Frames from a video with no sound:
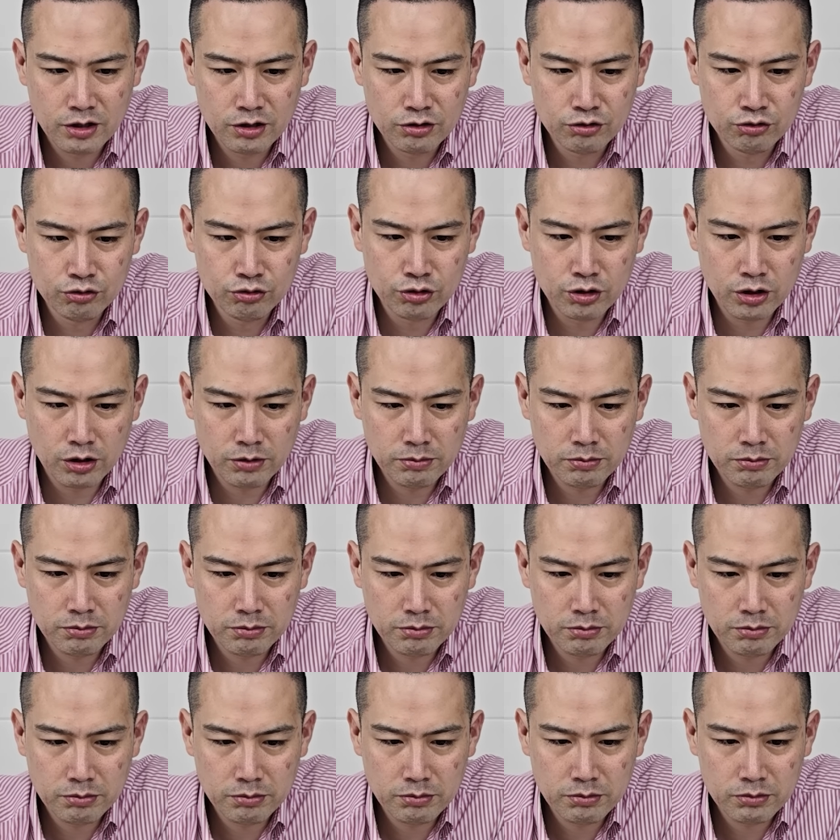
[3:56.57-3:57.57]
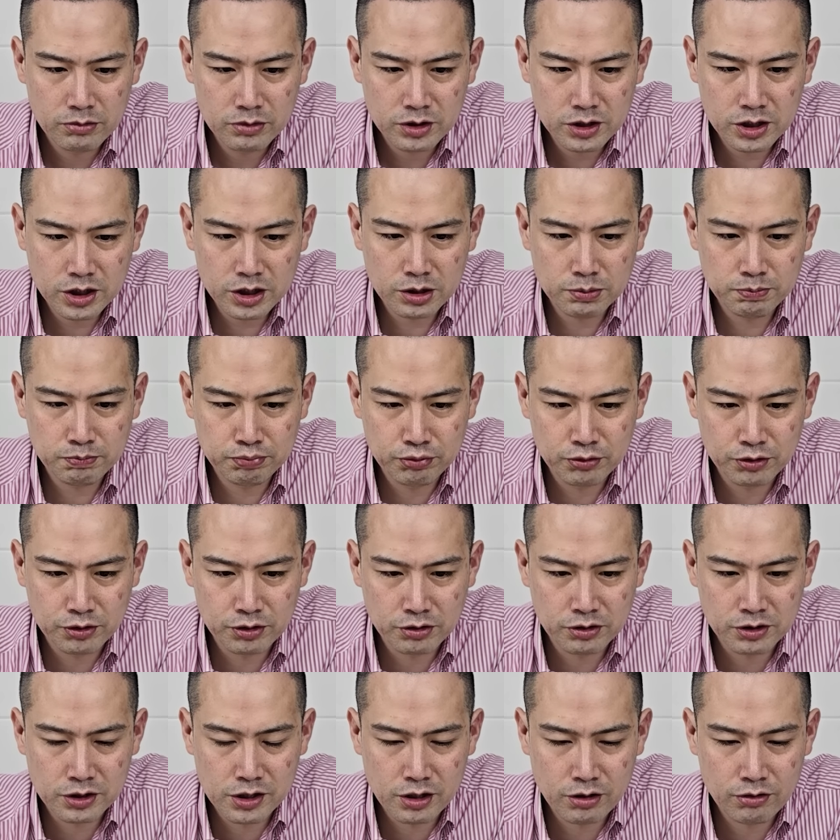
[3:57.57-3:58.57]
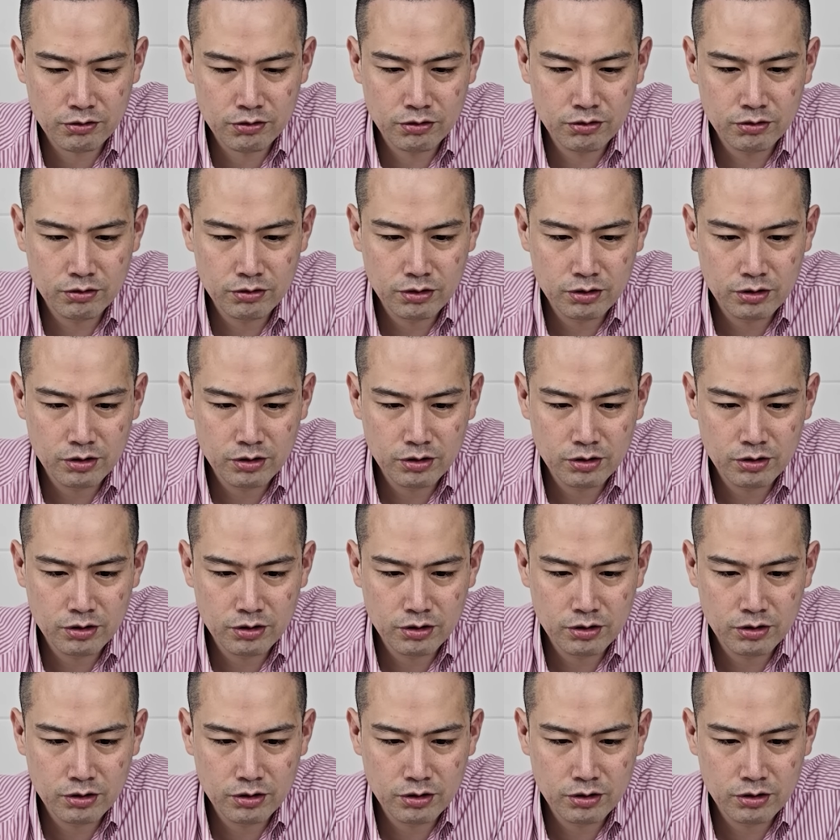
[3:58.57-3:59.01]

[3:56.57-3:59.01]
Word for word: 유럽 70% 성장했고